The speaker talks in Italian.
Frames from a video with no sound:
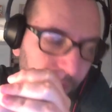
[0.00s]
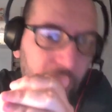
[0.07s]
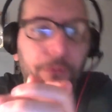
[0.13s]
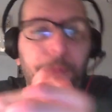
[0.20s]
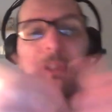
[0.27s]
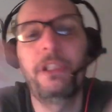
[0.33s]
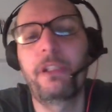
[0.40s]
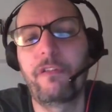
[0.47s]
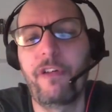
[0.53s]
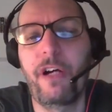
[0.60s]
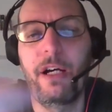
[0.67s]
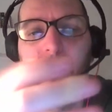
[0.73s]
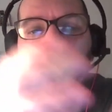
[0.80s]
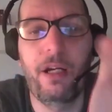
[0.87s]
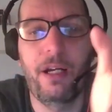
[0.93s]
Smentita
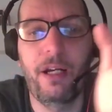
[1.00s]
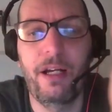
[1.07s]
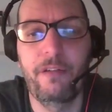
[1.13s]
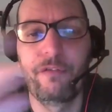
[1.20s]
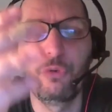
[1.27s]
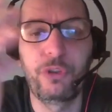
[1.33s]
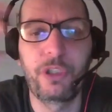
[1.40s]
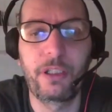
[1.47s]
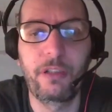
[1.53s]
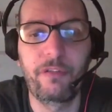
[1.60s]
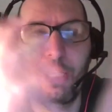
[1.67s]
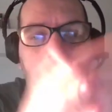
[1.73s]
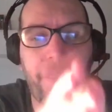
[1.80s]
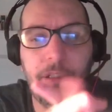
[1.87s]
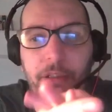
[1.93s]
va avuta nei
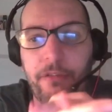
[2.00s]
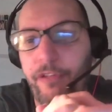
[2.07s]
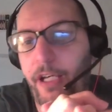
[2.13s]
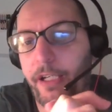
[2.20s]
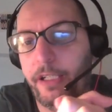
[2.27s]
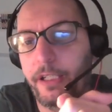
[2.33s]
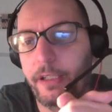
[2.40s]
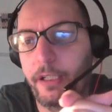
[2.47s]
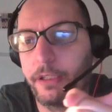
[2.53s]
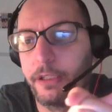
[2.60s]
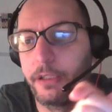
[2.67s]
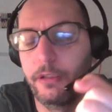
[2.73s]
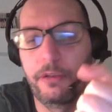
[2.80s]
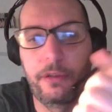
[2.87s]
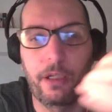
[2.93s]
vari, vari
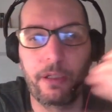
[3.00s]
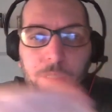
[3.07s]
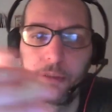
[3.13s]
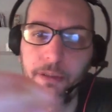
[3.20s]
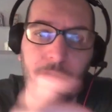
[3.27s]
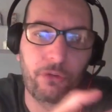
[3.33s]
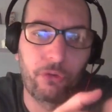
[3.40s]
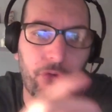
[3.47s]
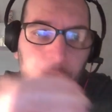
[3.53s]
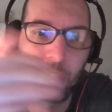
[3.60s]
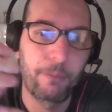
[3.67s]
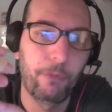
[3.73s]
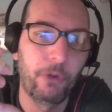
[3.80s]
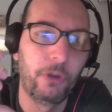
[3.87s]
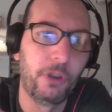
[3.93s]
canali internet, adesso
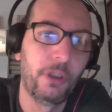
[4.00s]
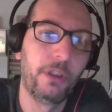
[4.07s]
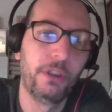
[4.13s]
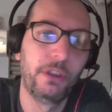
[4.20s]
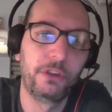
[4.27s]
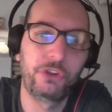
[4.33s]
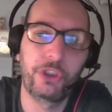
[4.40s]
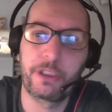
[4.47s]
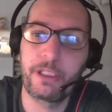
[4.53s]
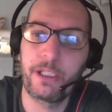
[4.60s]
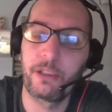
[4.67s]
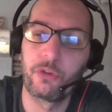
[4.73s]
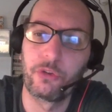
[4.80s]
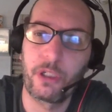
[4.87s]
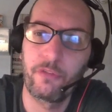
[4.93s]
stiamo
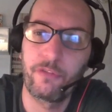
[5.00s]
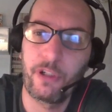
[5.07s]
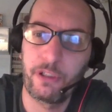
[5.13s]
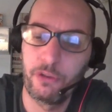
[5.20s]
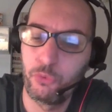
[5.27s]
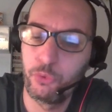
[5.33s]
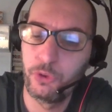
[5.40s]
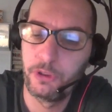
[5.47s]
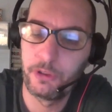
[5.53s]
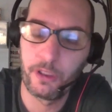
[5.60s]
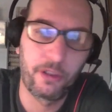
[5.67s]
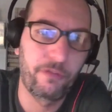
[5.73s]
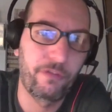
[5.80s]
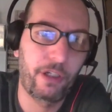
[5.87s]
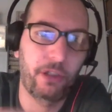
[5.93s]
cercando tra i vari Twitter
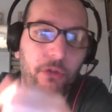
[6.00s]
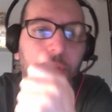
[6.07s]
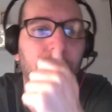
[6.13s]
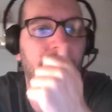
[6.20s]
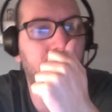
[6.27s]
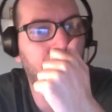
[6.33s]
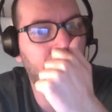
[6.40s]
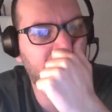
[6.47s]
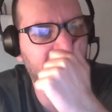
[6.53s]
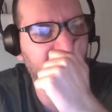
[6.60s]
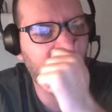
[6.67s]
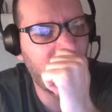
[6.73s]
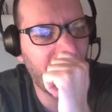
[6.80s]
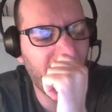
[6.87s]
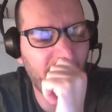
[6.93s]
e le varie notizie cosa sta
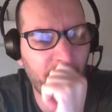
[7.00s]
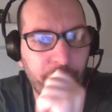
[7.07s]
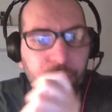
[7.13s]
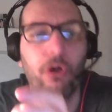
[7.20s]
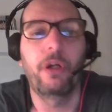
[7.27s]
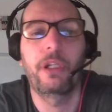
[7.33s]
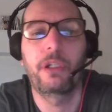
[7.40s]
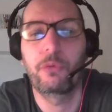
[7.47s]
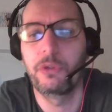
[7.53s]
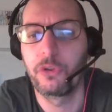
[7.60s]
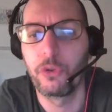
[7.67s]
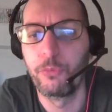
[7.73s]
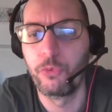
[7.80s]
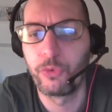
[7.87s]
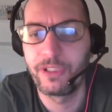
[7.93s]
uscendo fuori, quindi
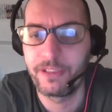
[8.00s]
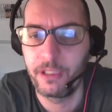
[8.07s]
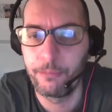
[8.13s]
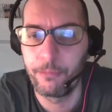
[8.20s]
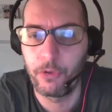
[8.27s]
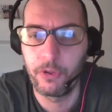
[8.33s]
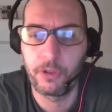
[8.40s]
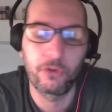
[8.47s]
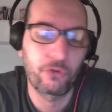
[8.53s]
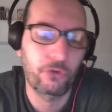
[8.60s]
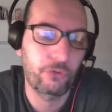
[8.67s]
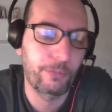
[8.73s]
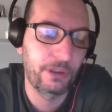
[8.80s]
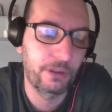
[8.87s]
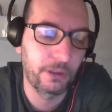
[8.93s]
comunque sembra una cosa
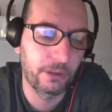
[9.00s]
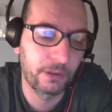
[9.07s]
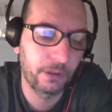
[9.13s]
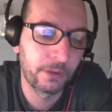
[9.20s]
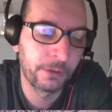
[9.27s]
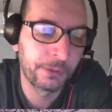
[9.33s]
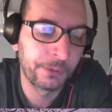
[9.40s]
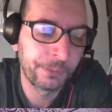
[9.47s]
smentita.